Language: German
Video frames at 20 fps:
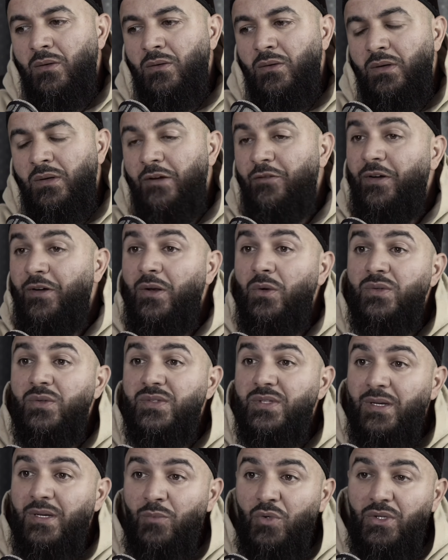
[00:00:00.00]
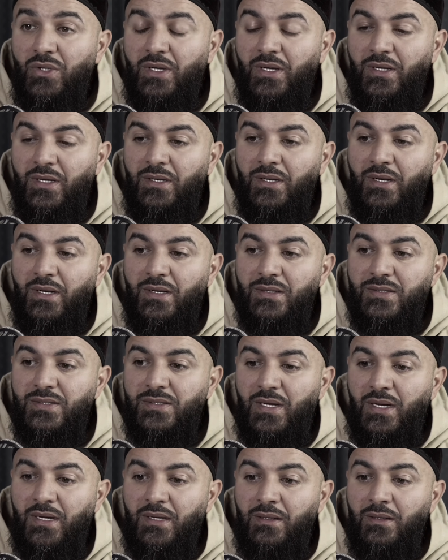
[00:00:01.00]
Der Verlust der Mutter
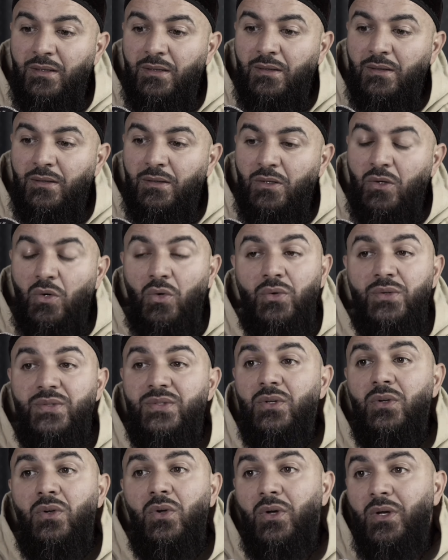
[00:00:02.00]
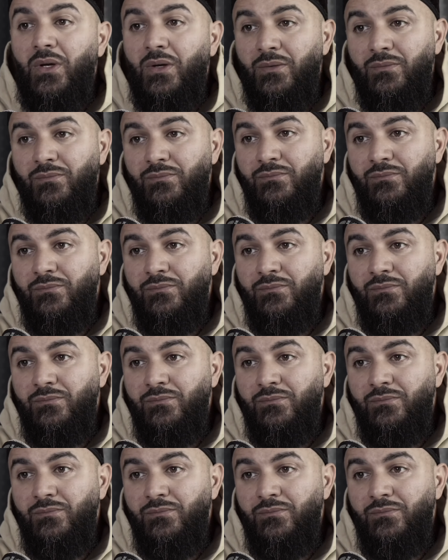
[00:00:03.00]
hinterlässt eine große Lücke,